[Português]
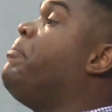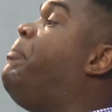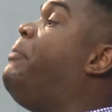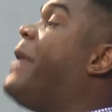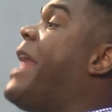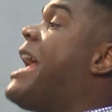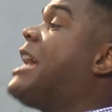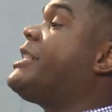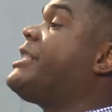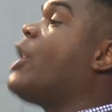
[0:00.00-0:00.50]

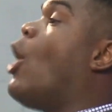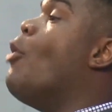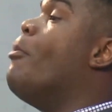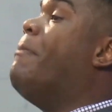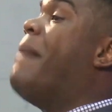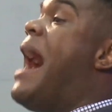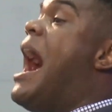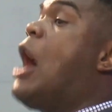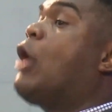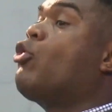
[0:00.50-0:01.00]
empresta o
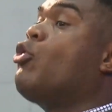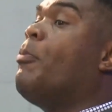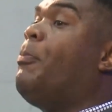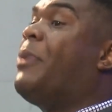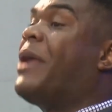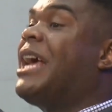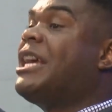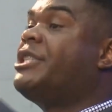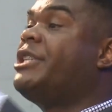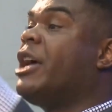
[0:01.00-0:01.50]
barco
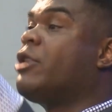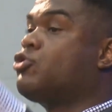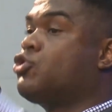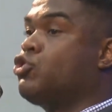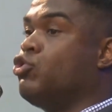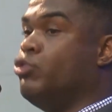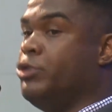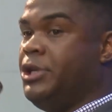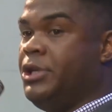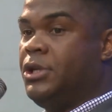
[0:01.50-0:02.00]
para
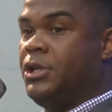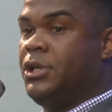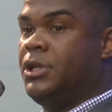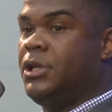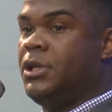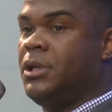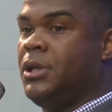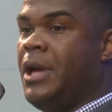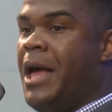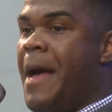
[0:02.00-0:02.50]

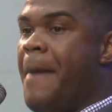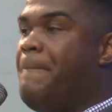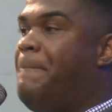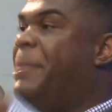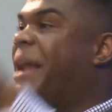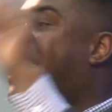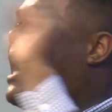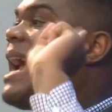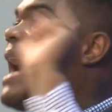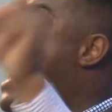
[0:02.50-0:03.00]
Jesus
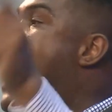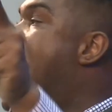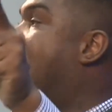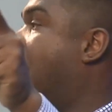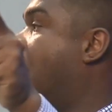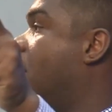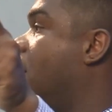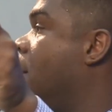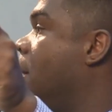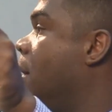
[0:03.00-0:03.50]
pregar,